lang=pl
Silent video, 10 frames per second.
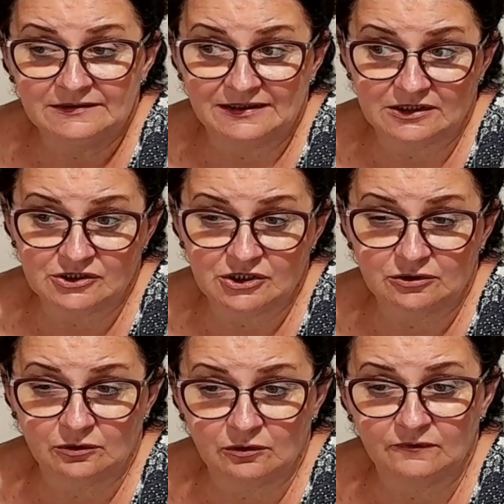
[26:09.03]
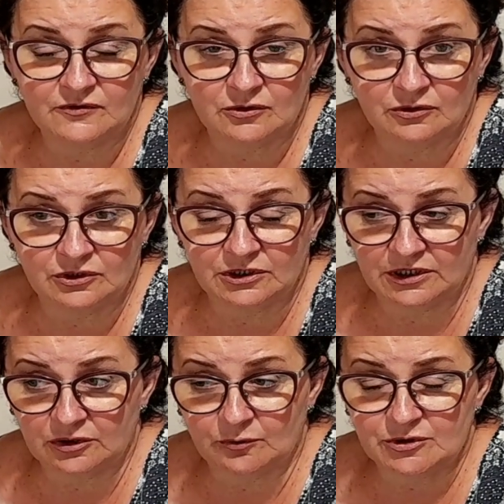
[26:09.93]
Także to
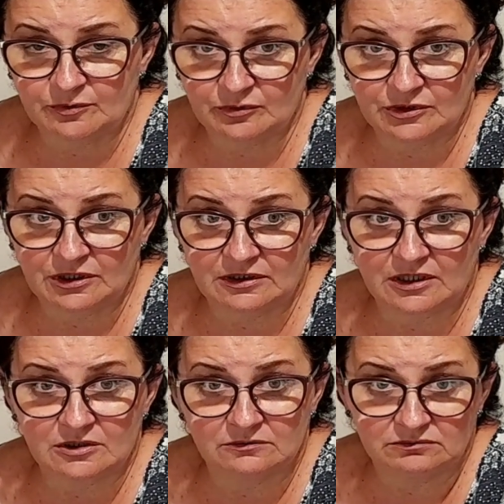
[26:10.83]
wsiąknie i to przepłynie, tak